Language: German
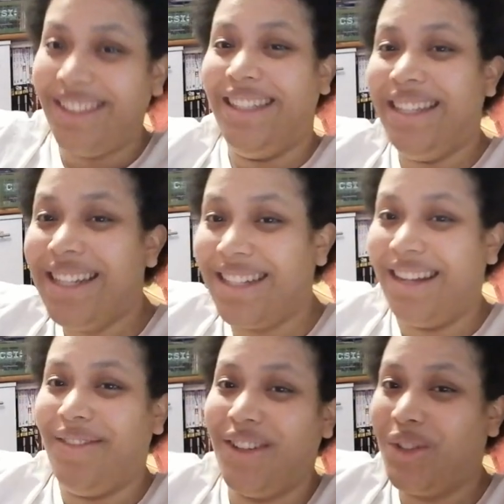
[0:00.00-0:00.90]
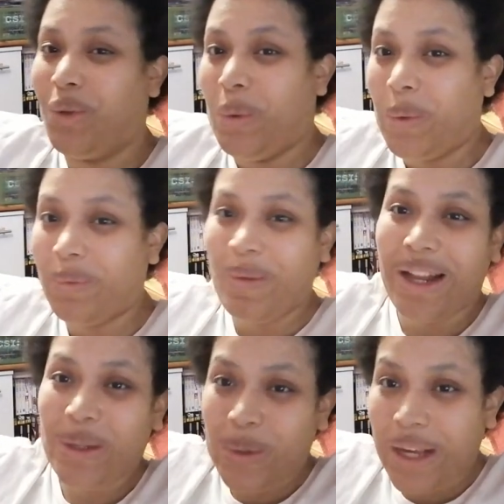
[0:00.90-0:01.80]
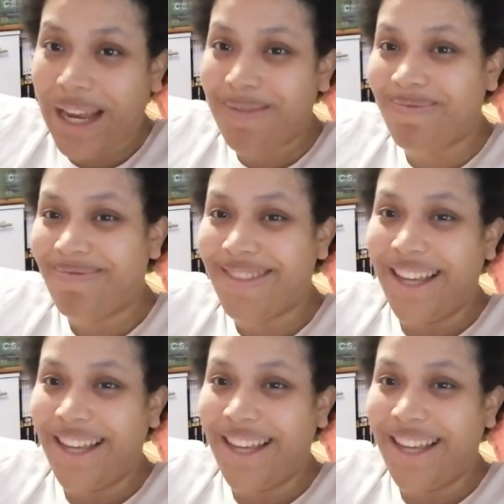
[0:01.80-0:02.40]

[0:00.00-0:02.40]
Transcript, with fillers: die Zinsen etwas zu, anzuheben.